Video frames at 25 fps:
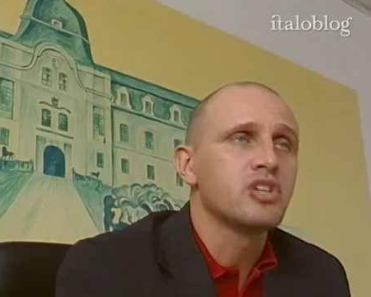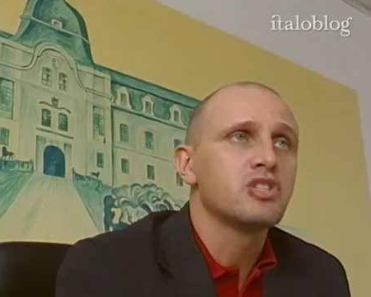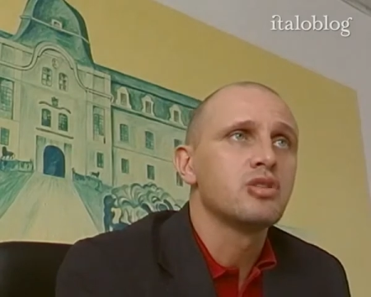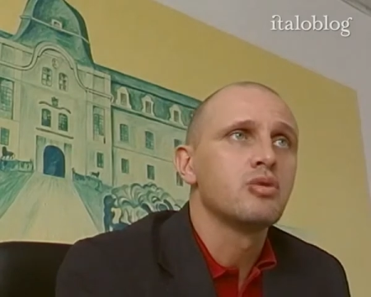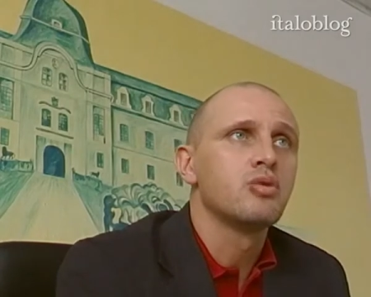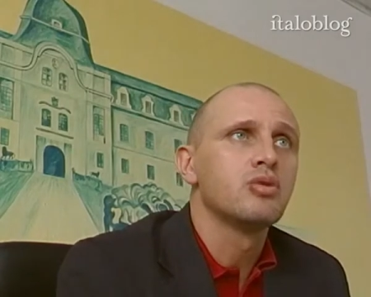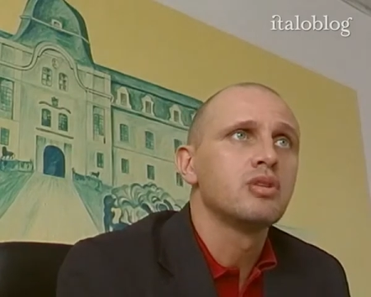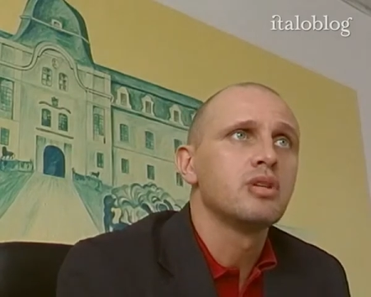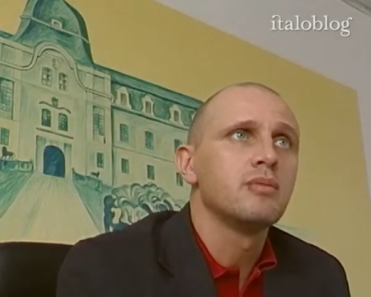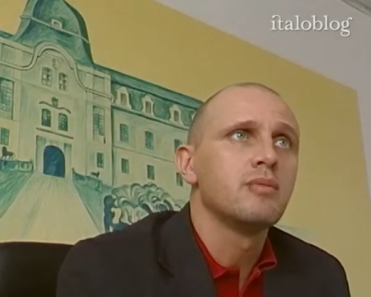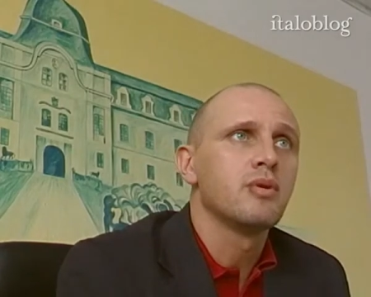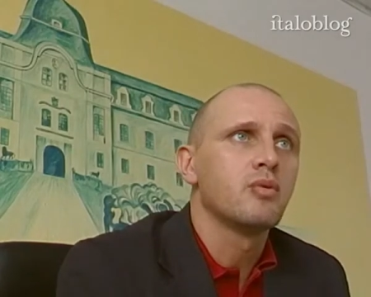
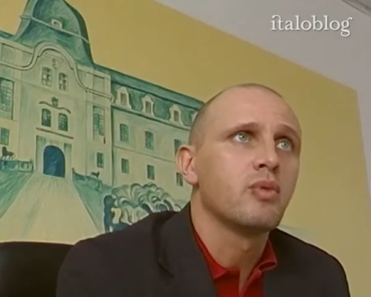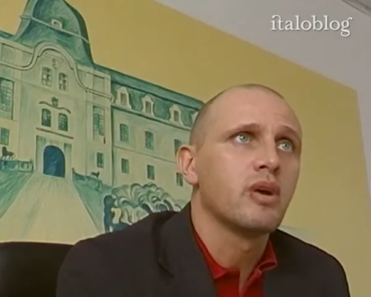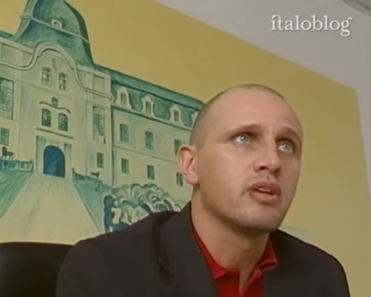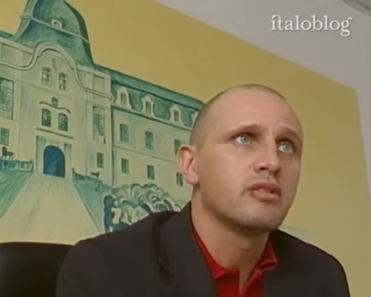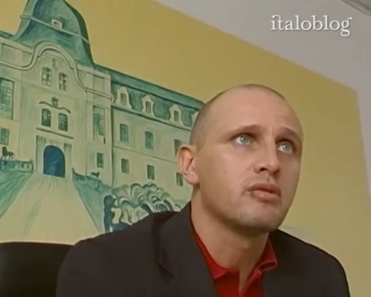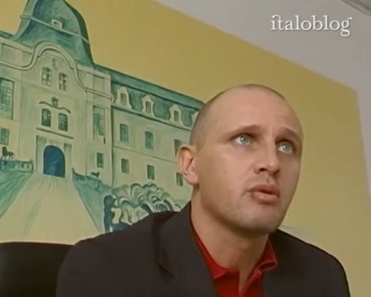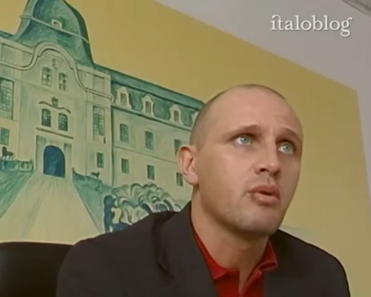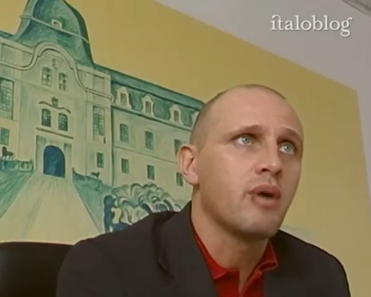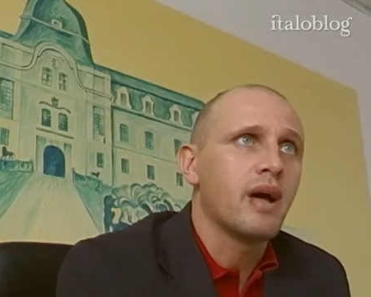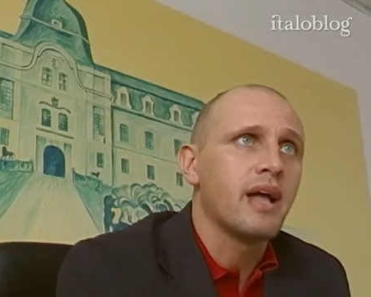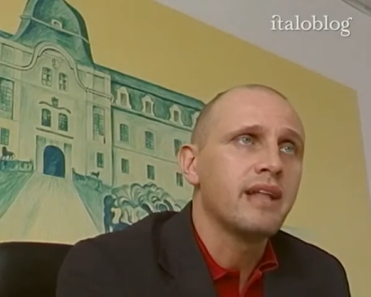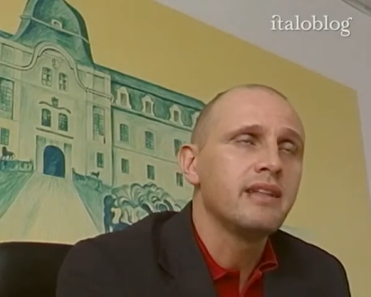questi ultimi
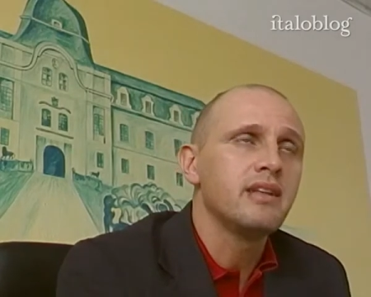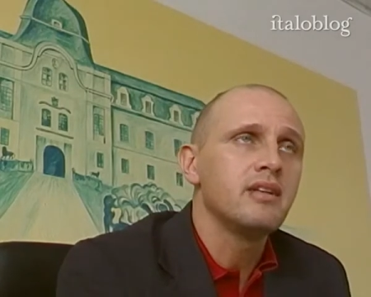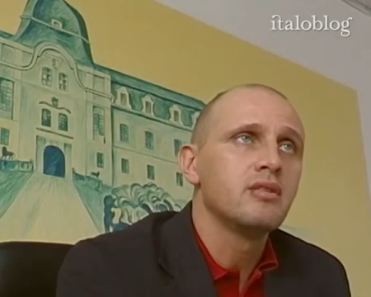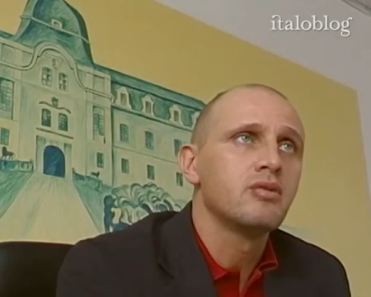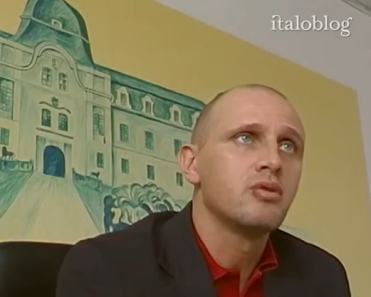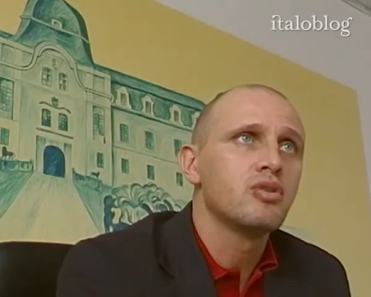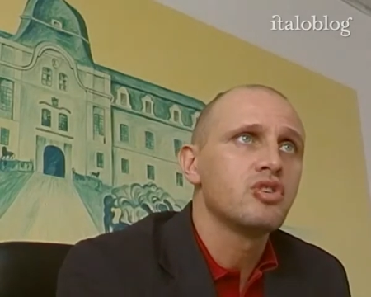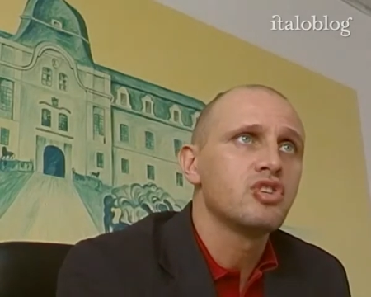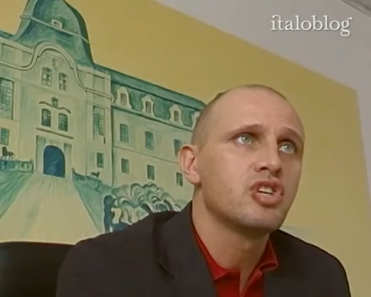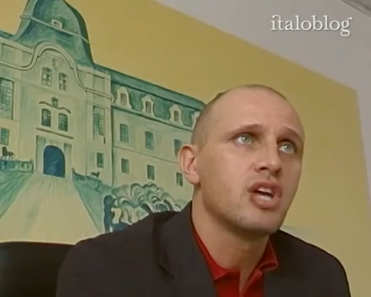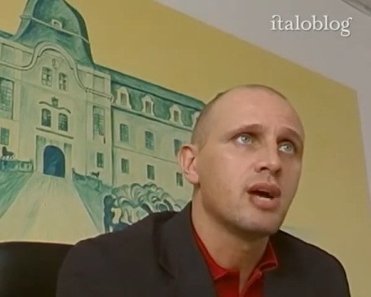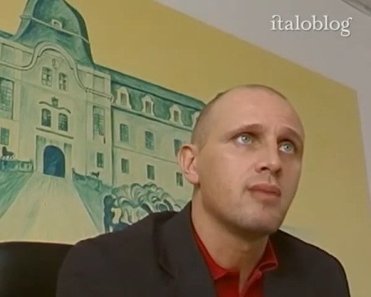quattro anni
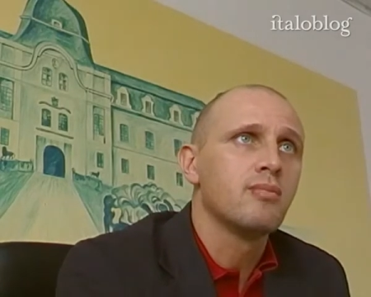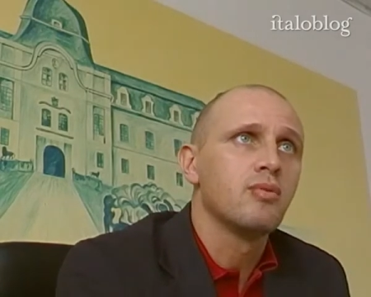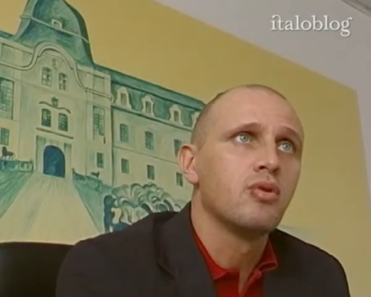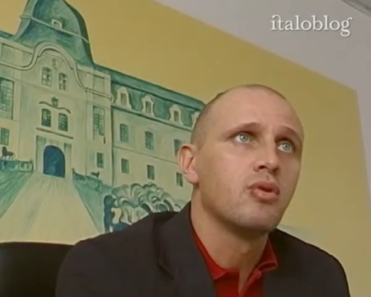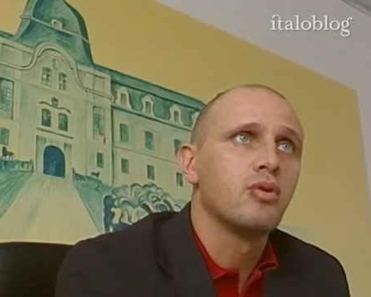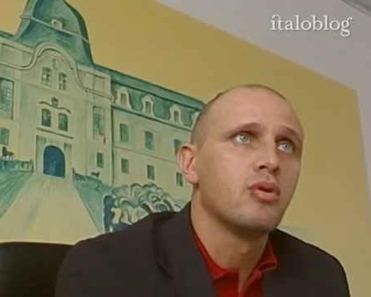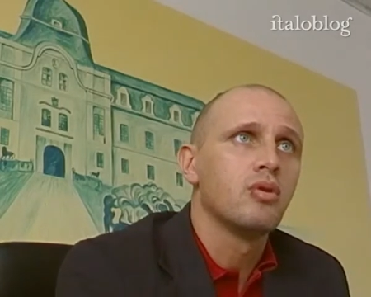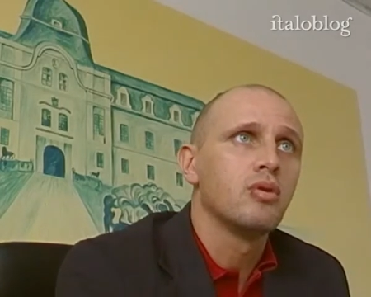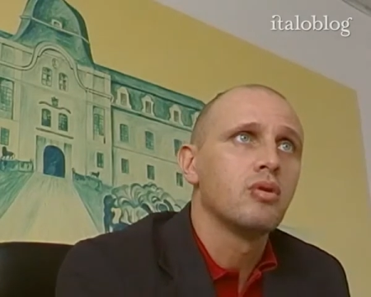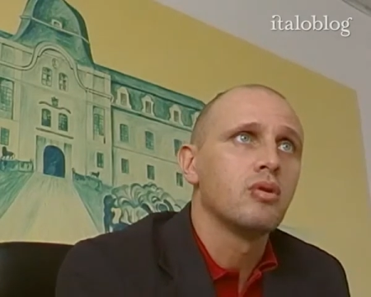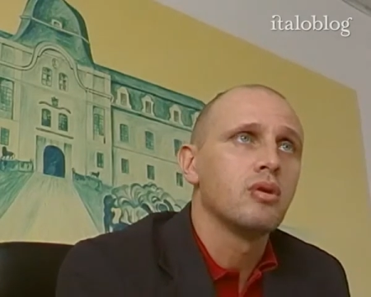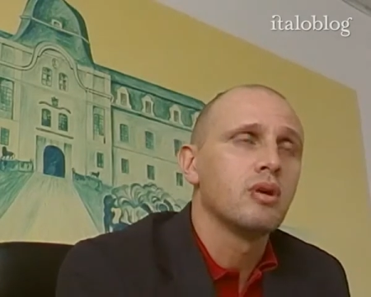noi
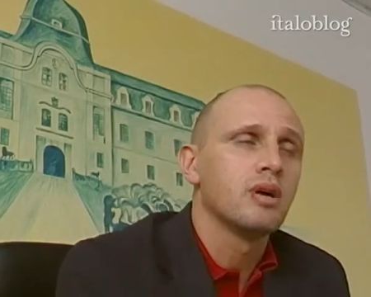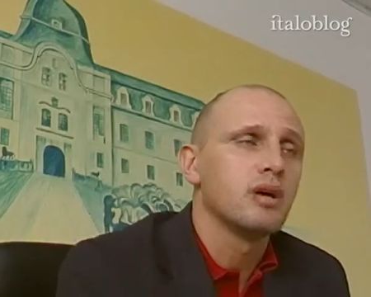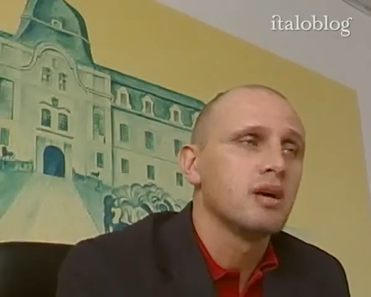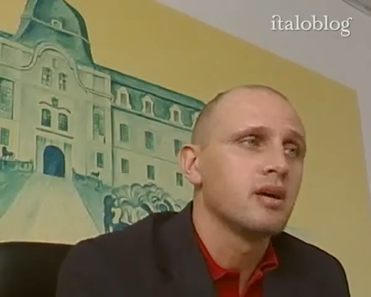siamo,